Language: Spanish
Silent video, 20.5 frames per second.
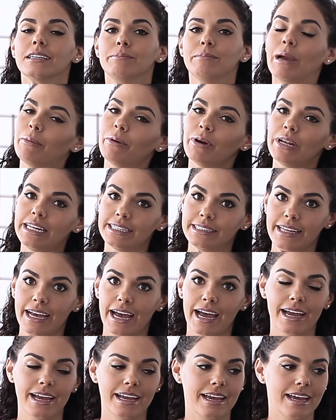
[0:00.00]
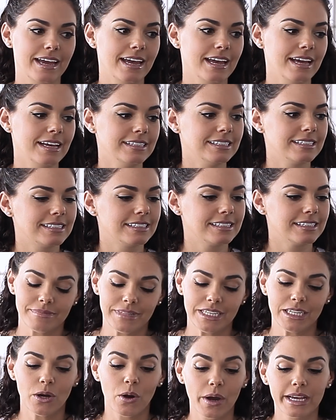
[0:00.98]
Mi abuelita es,
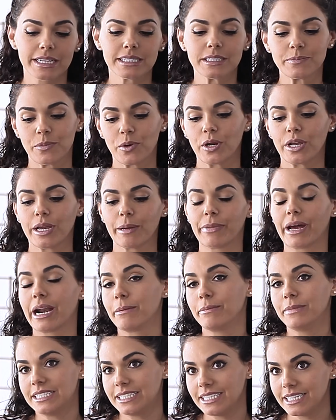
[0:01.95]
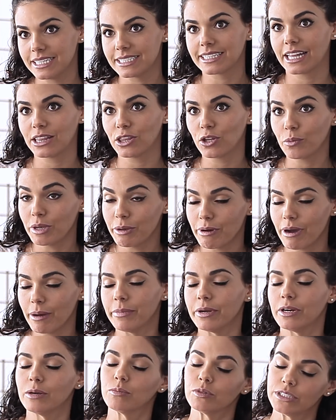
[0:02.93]
digo es porque para mí sigue estando
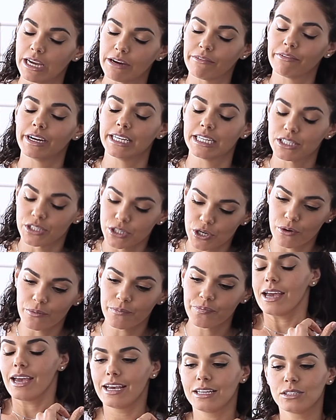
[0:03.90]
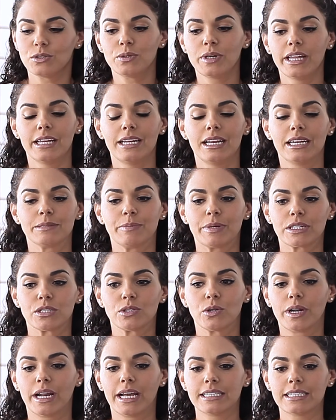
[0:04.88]
viva, pero pues ya falleció. Es una de las
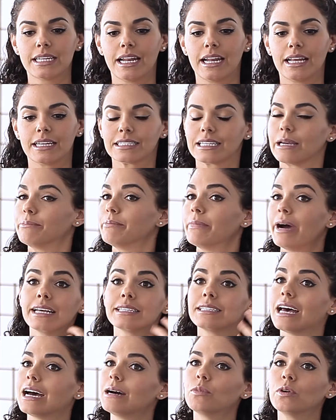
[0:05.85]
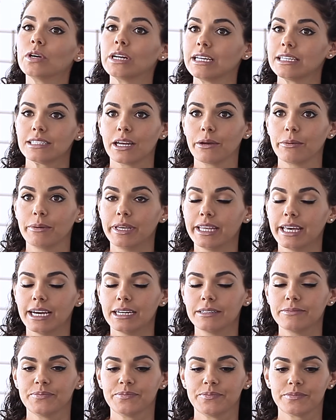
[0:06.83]
personas a las que más amo en esta
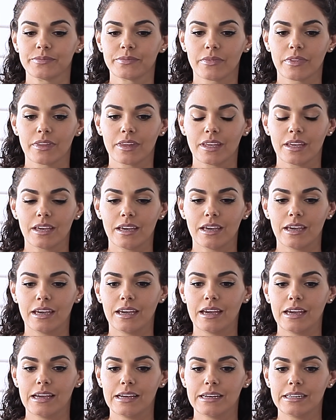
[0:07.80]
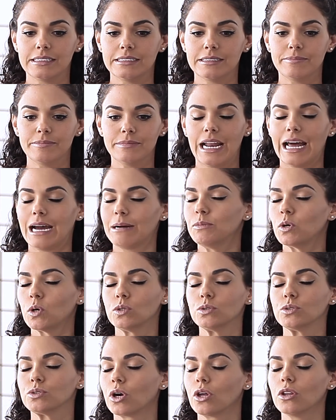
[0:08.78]
vida. Eh, la amo
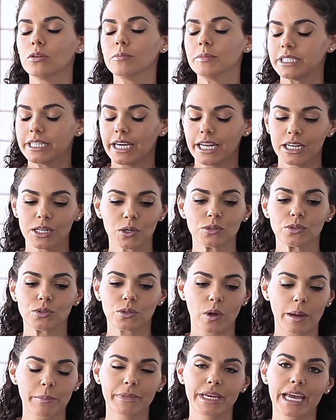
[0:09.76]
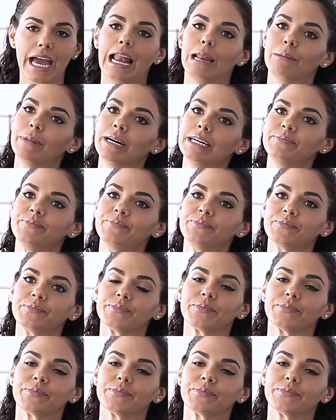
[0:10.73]
con todo mi ser y con toda mi alma.